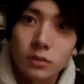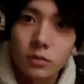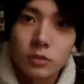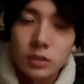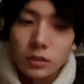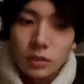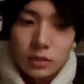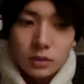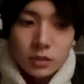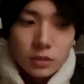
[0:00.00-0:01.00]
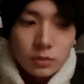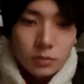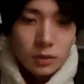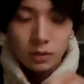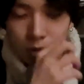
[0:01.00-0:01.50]
12시에서 1시쯤
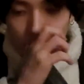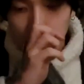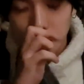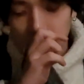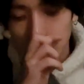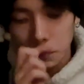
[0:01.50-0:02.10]
됐는데